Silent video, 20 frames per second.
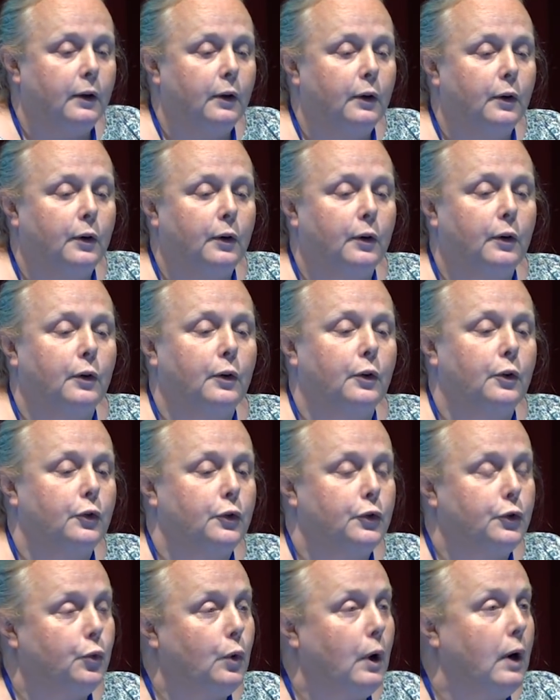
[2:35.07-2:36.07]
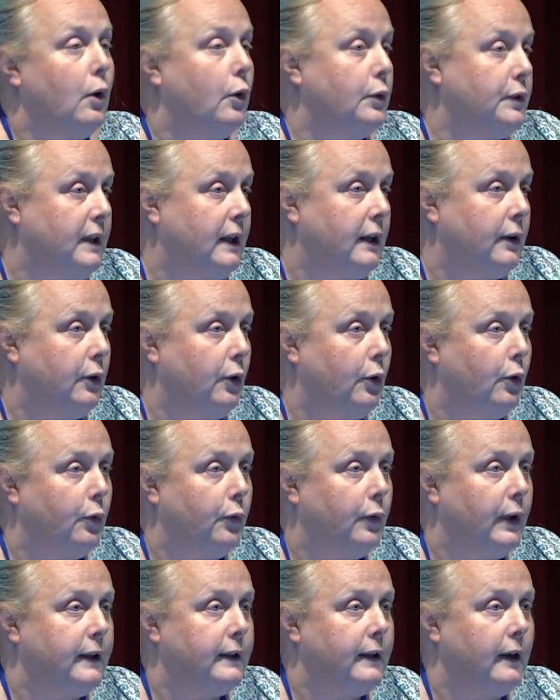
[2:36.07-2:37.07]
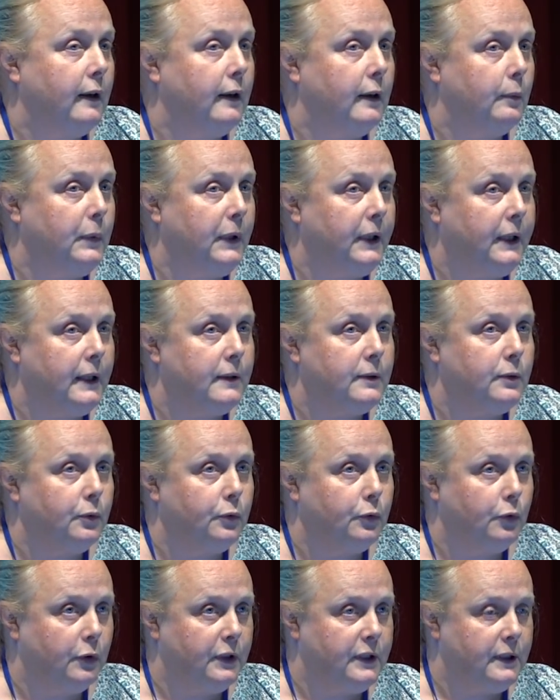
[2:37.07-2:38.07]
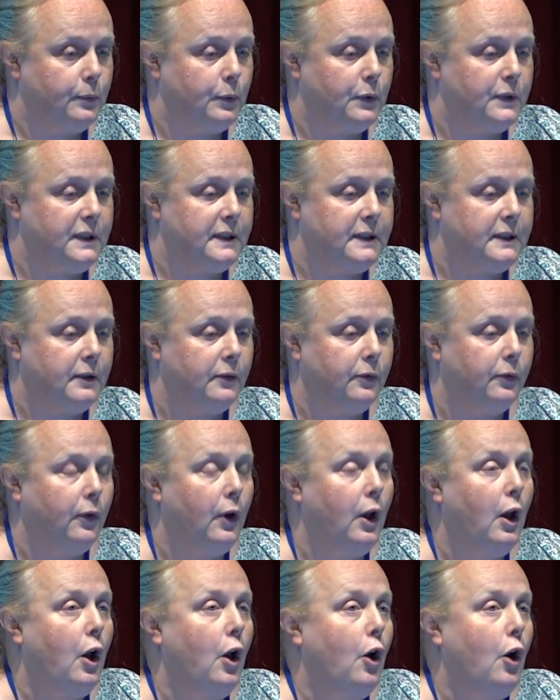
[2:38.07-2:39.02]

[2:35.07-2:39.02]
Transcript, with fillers: euh, soit antérieure en fait à l'implication dans le dispositif,